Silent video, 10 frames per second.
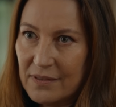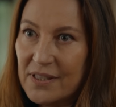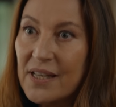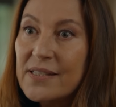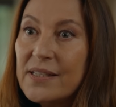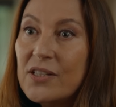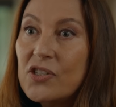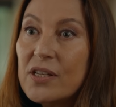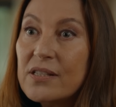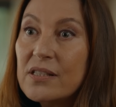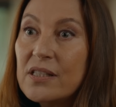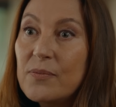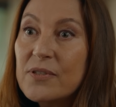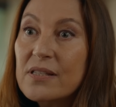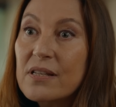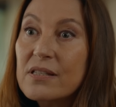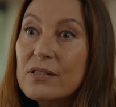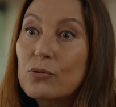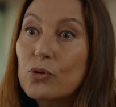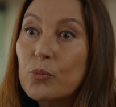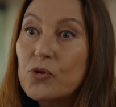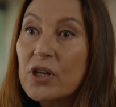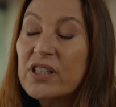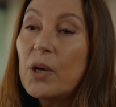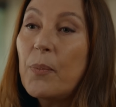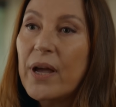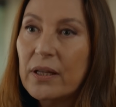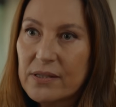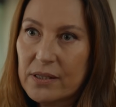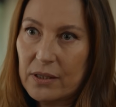Sesleneceksin, kimse sesini duymayacak. Yapayalnız